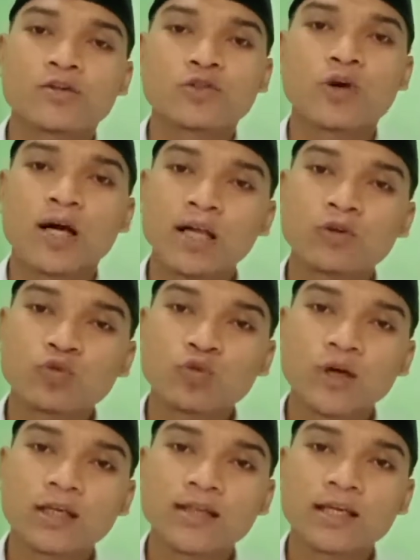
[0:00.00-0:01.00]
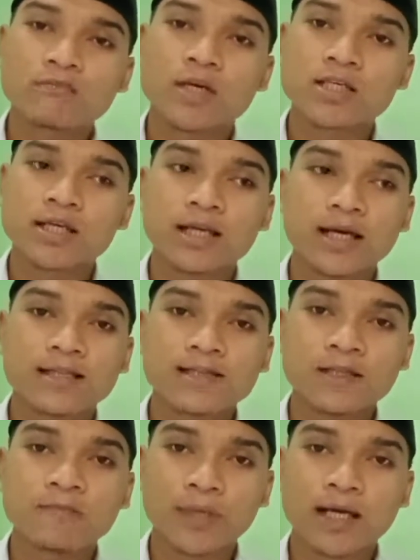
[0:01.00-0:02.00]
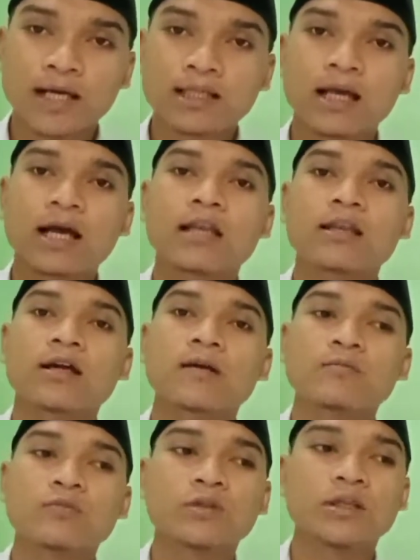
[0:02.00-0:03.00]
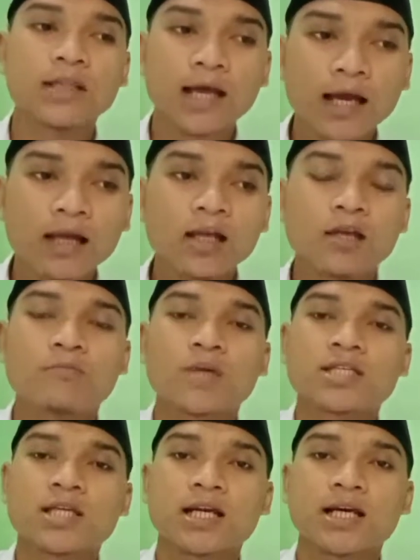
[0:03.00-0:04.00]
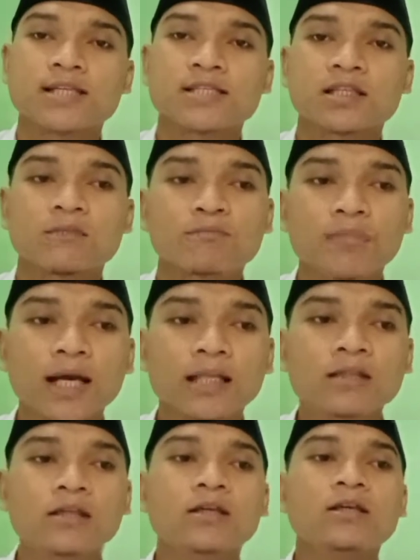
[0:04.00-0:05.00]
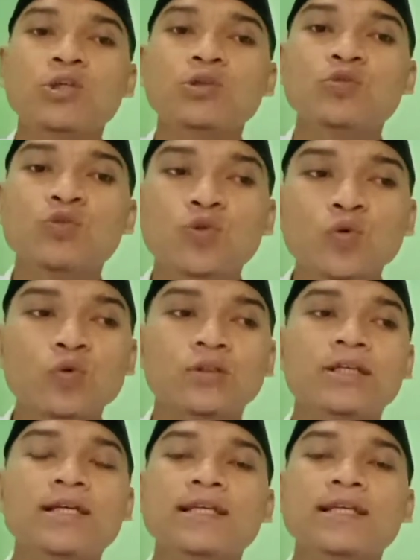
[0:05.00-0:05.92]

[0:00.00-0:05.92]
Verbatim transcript: Soal dukungan dari masyarakat setempat, alhamdulillah masyarakat setempat mendukung.